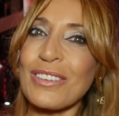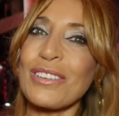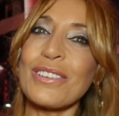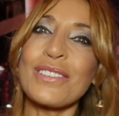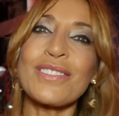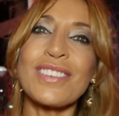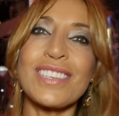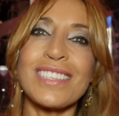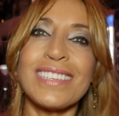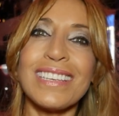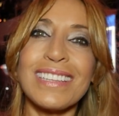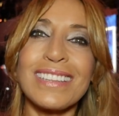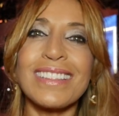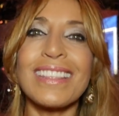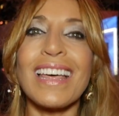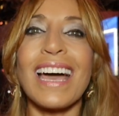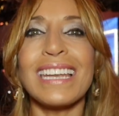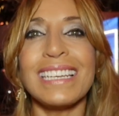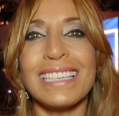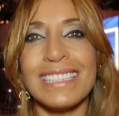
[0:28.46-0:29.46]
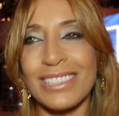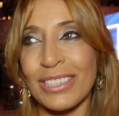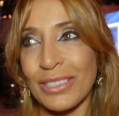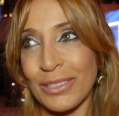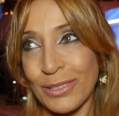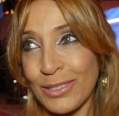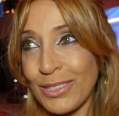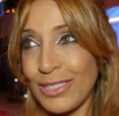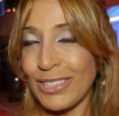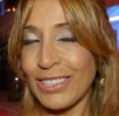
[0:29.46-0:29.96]
com o vestido da Anita
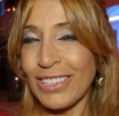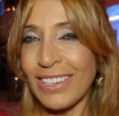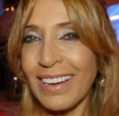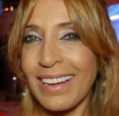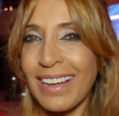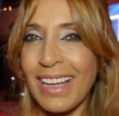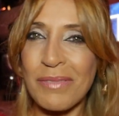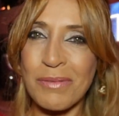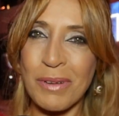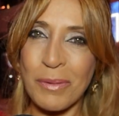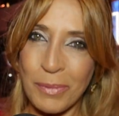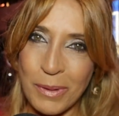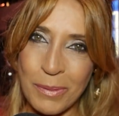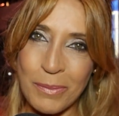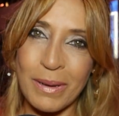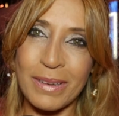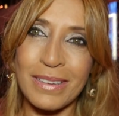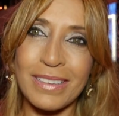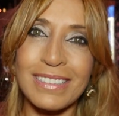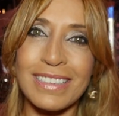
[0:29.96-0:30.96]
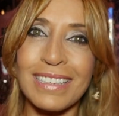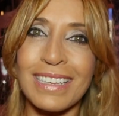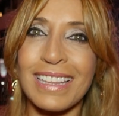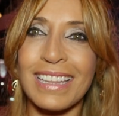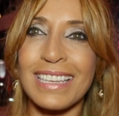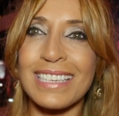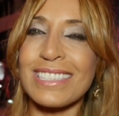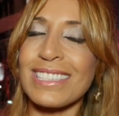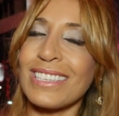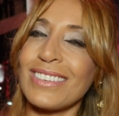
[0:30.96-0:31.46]
Couture, que é uma primeira linha
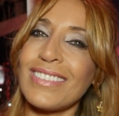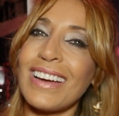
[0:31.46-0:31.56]
desta